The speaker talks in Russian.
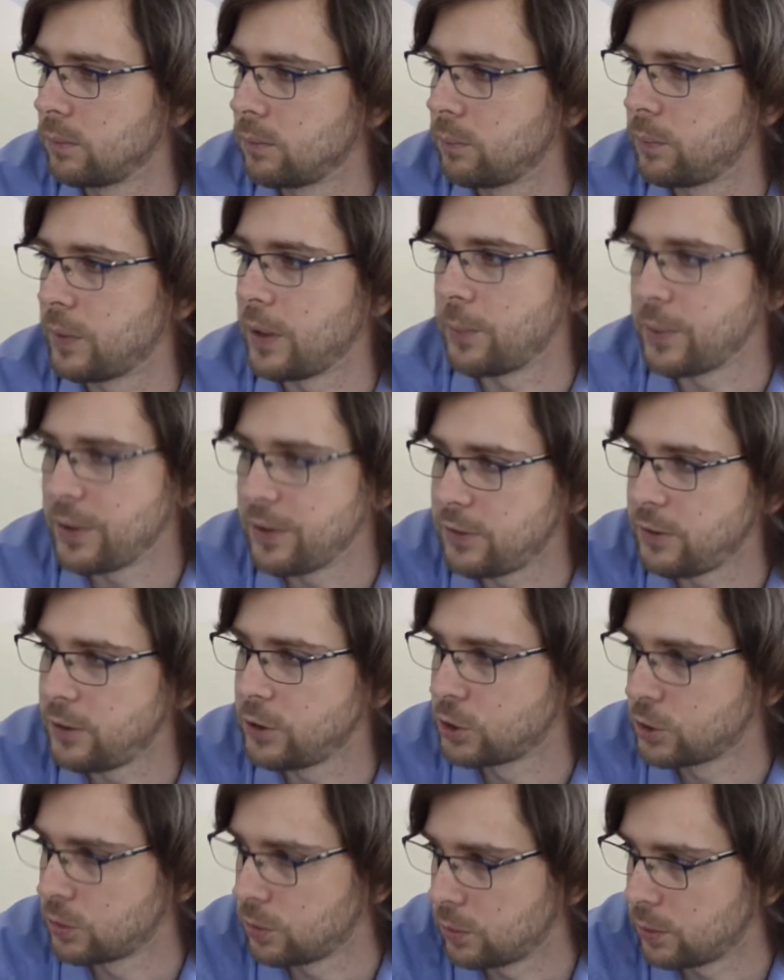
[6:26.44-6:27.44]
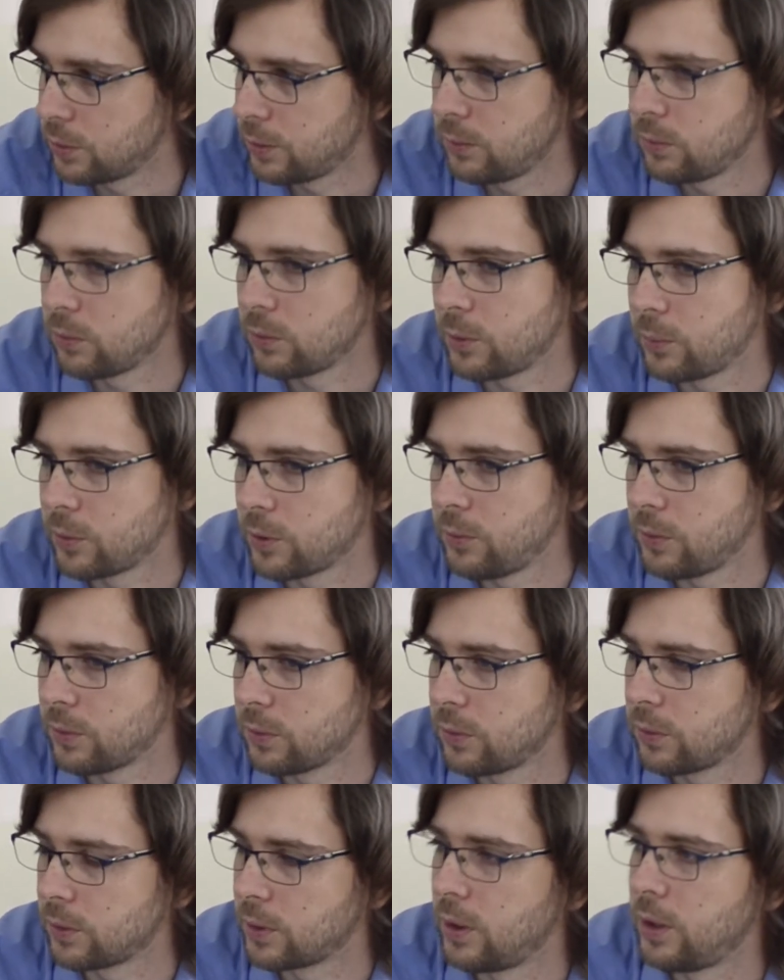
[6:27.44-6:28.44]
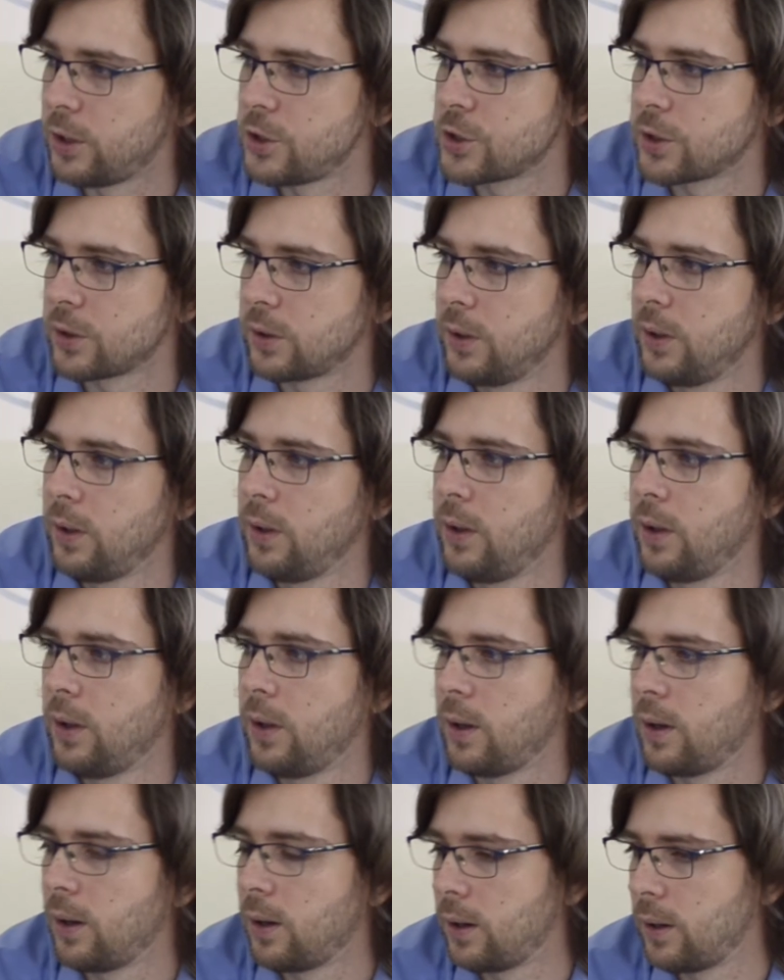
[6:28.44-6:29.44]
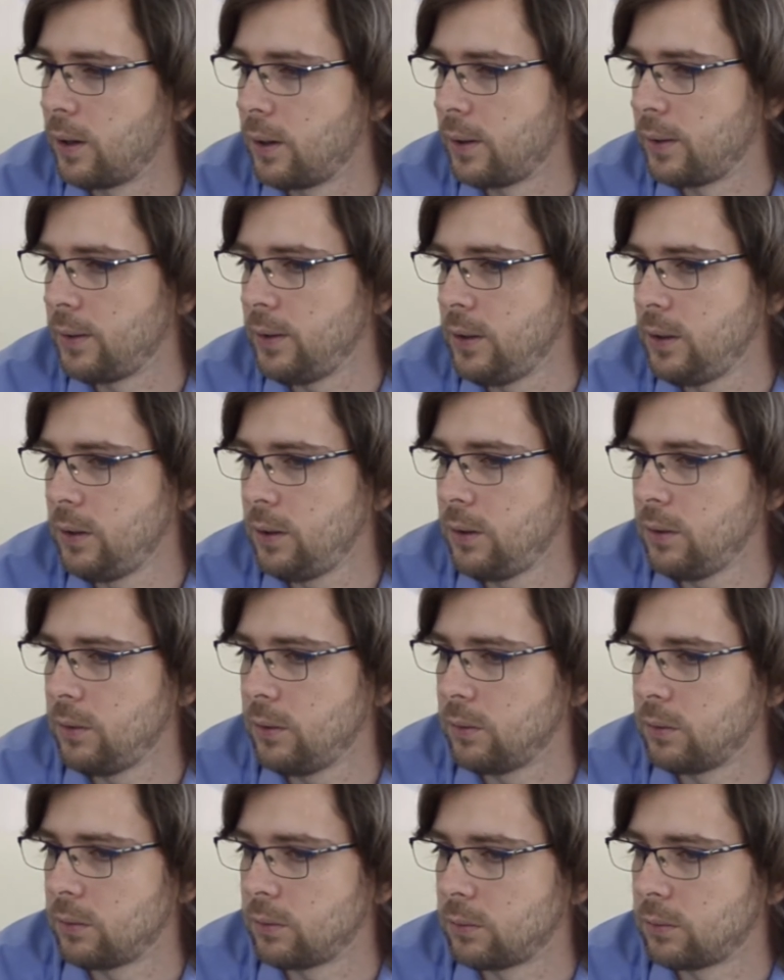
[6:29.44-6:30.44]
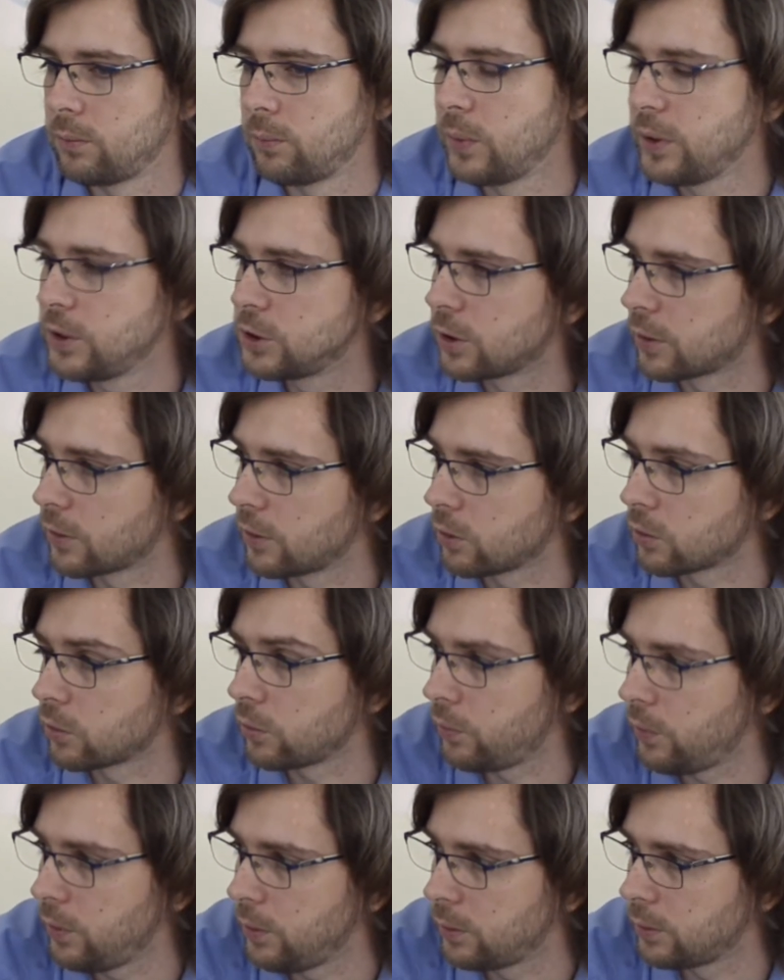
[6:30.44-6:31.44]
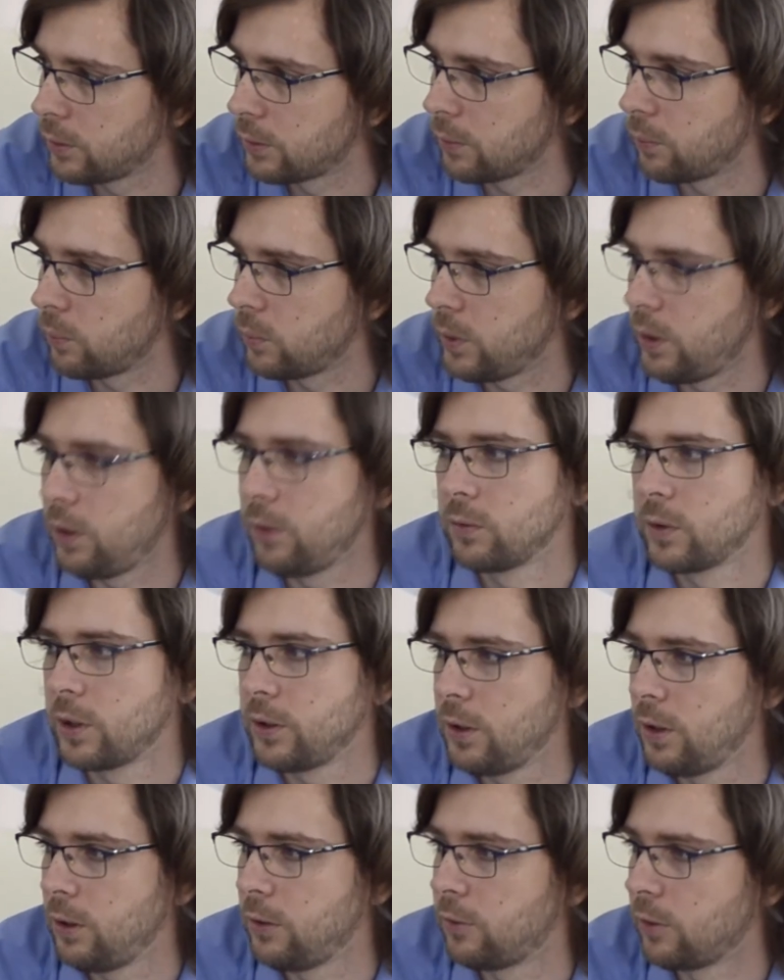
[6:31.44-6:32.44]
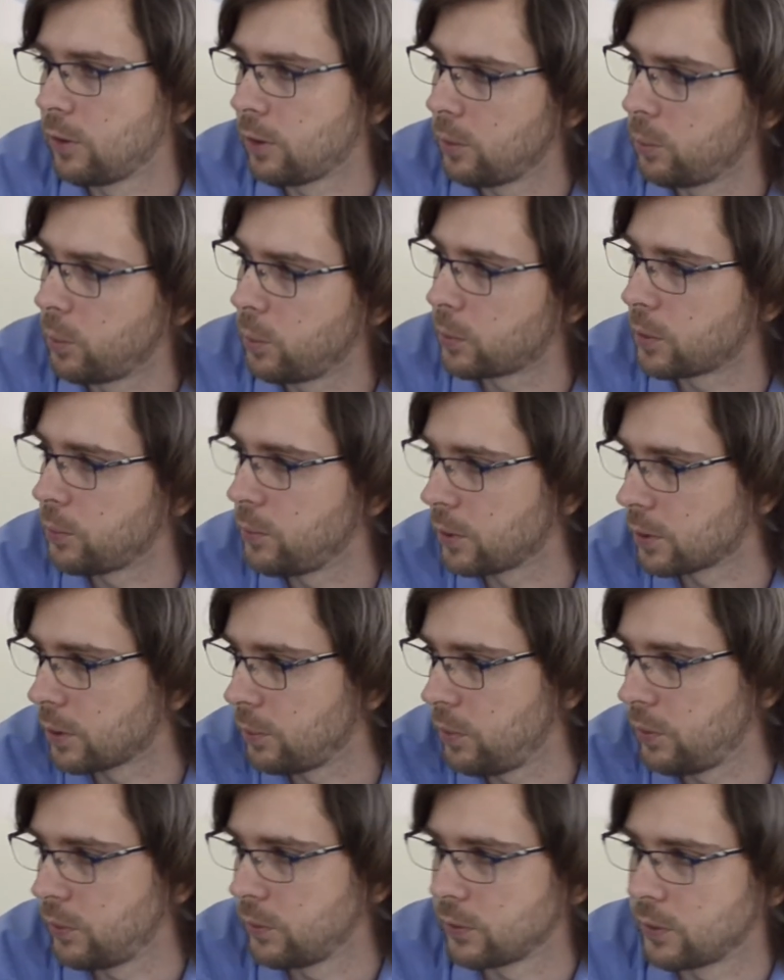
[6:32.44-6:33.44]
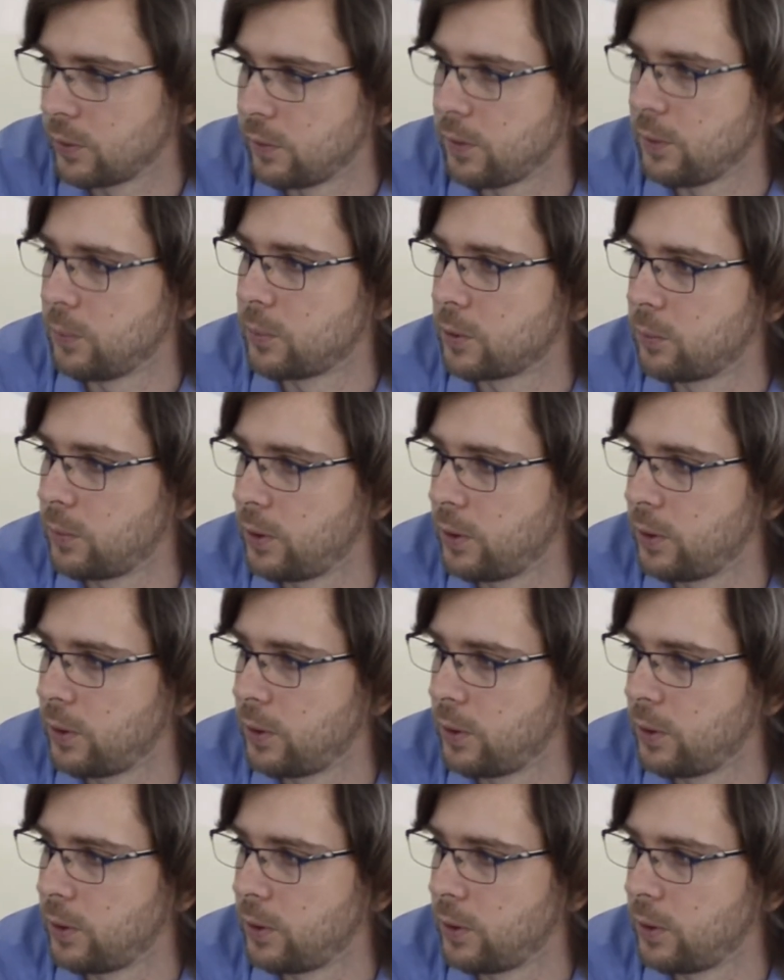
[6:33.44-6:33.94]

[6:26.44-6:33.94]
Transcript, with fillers: приобрести что-то, ну, например, колечко, а, и менеджер сразу видит это, или владелец, если мы про микробизнес говорим, про